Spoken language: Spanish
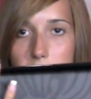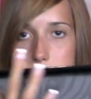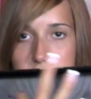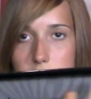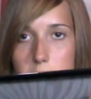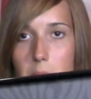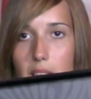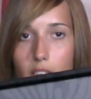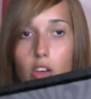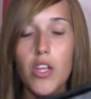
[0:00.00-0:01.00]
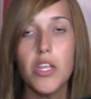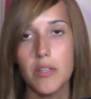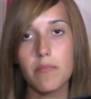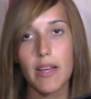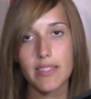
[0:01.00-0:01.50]
plancha aquí en medio,
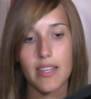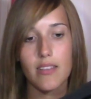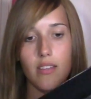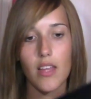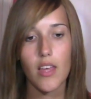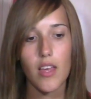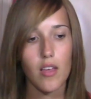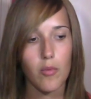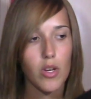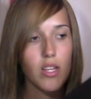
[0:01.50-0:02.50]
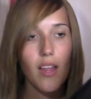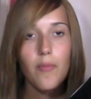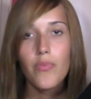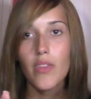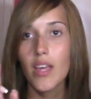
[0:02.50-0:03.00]
bastante
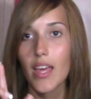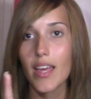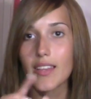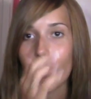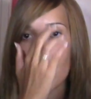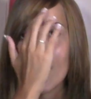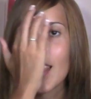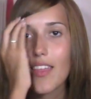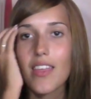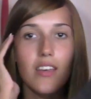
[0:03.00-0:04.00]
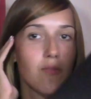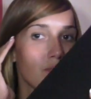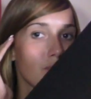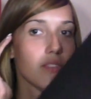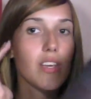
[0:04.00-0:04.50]
bonita. Eh, tengo que añadir
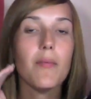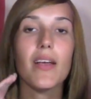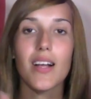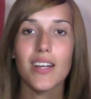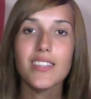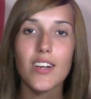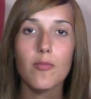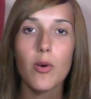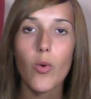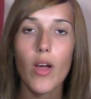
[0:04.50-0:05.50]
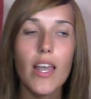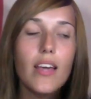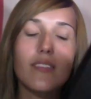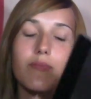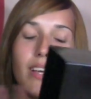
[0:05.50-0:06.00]
que me encanta cómo
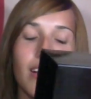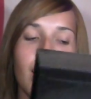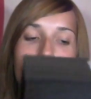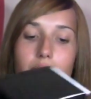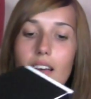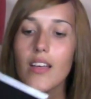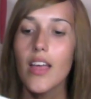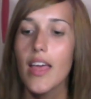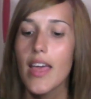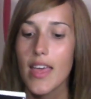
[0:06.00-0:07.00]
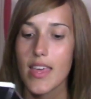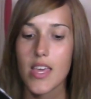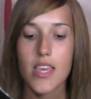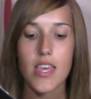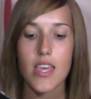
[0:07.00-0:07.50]
huele, me encanta.
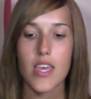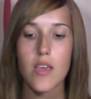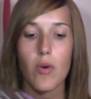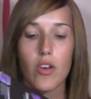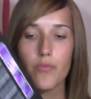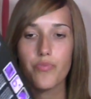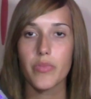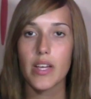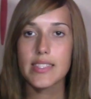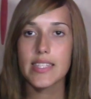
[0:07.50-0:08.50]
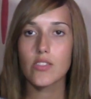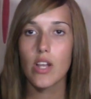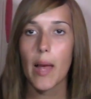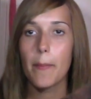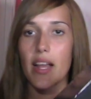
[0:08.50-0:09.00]
Y bueno, estas
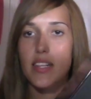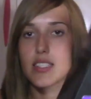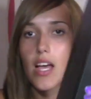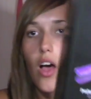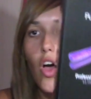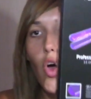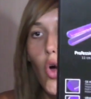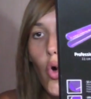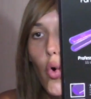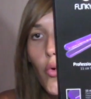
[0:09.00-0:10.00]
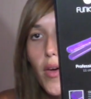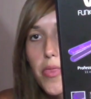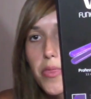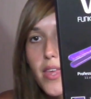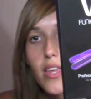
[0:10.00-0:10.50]
son las planchas
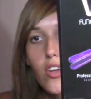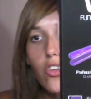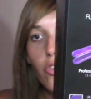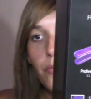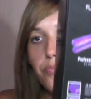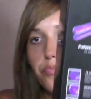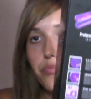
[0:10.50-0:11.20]
V5.